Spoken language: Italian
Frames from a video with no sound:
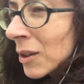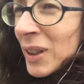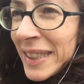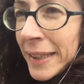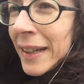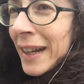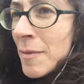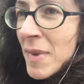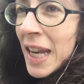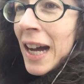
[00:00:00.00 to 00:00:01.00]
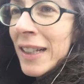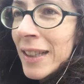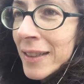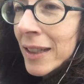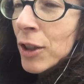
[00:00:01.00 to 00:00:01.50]
queste
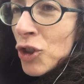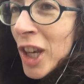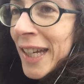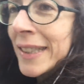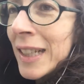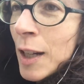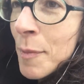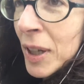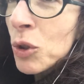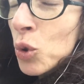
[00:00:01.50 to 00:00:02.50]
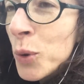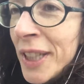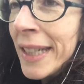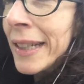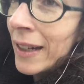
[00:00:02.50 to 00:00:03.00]
camminate energetiche
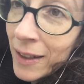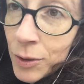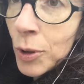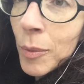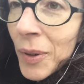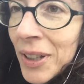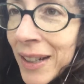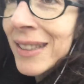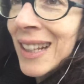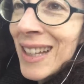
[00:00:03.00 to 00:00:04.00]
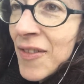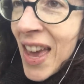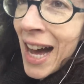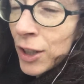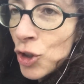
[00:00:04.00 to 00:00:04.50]
mattutine che sono poi in realtà dei
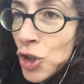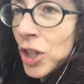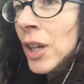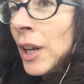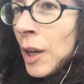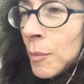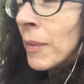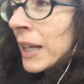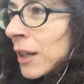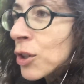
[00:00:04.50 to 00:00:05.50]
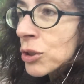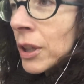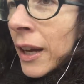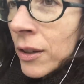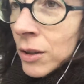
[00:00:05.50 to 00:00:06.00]
viaggi ma che
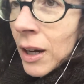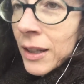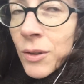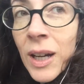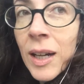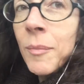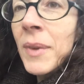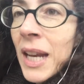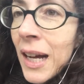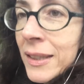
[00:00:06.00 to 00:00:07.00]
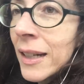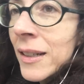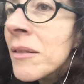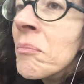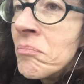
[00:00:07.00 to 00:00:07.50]
contengono anche una camminata